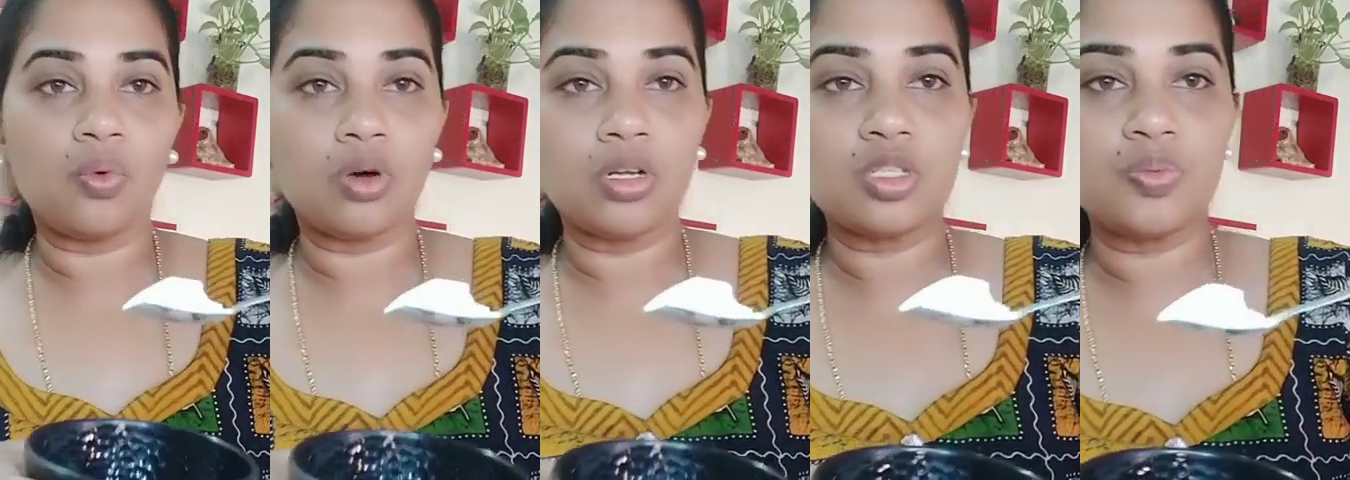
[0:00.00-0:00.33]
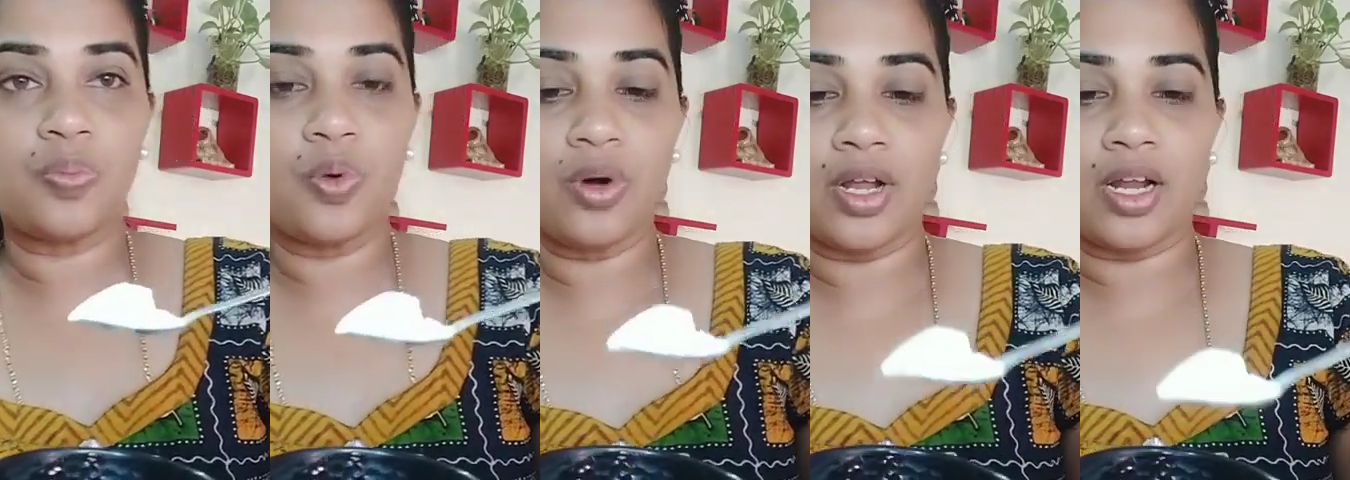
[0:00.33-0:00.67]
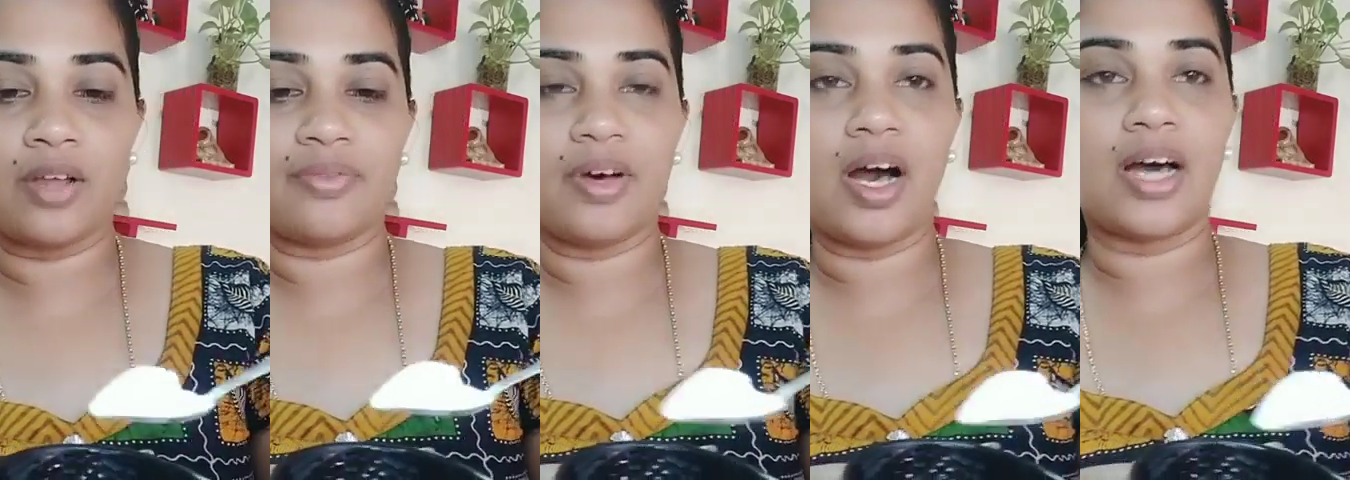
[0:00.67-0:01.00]
ஒரு ஸ்பூன்
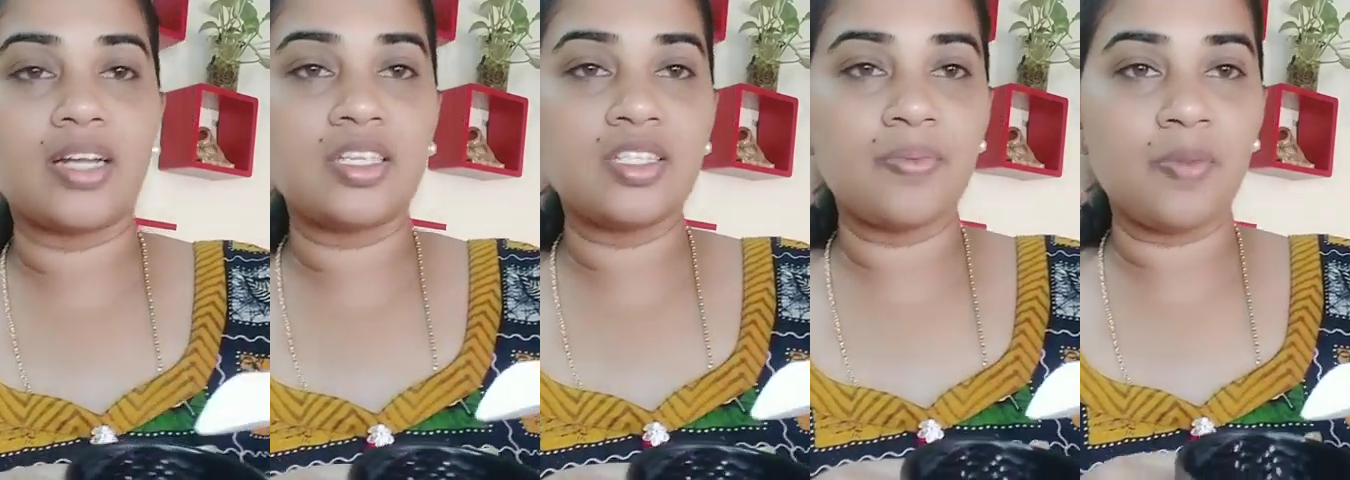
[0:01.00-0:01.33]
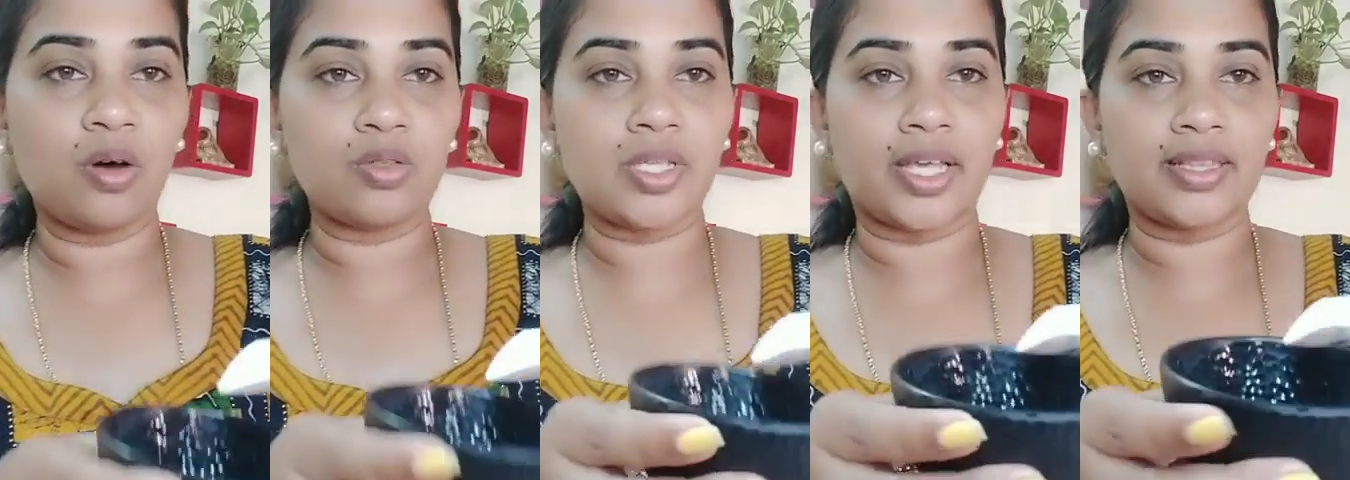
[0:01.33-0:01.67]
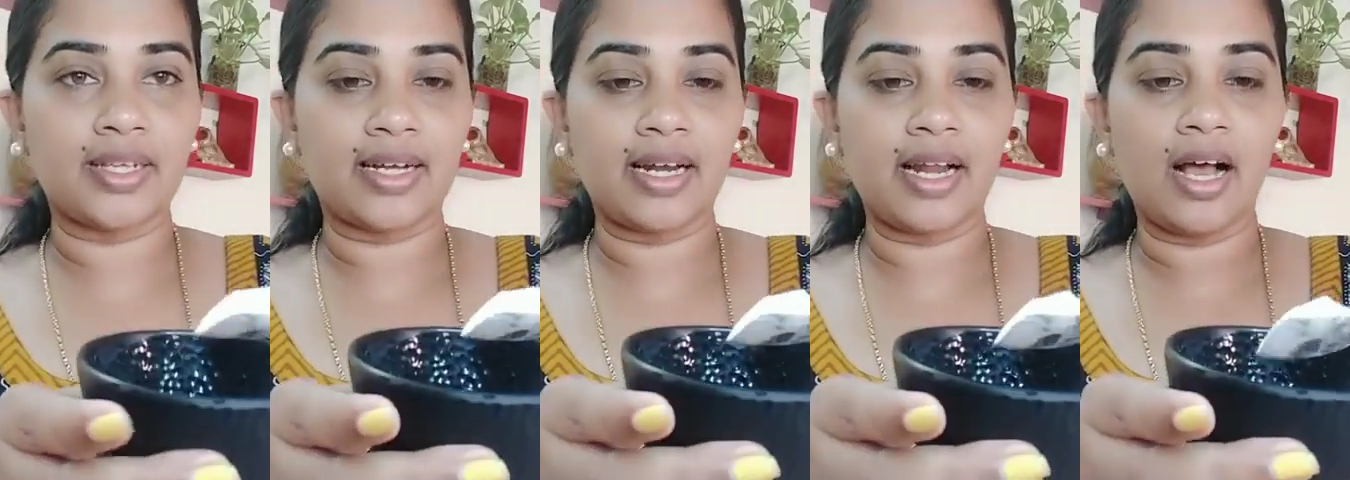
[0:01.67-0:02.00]
அளவு அரிசி மாவு
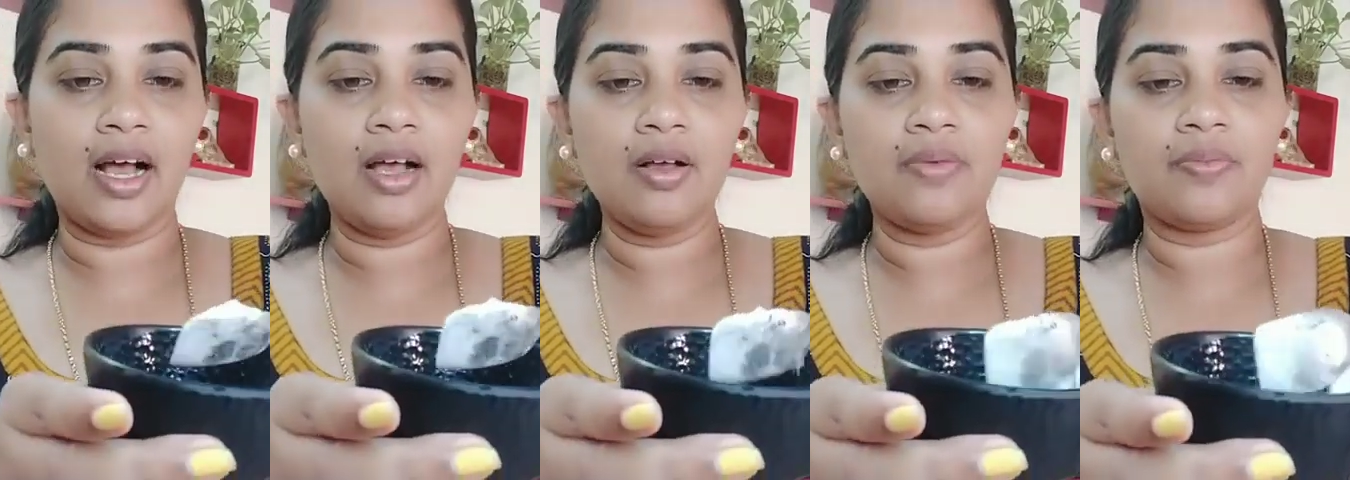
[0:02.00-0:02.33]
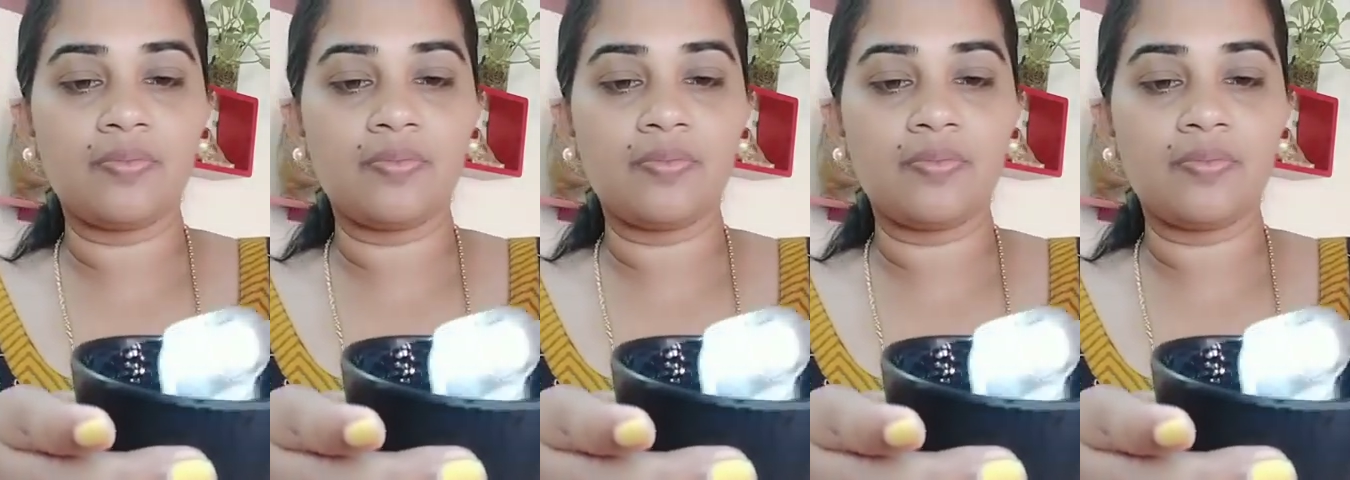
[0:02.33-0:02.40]
சேர்த்துக்கலாம்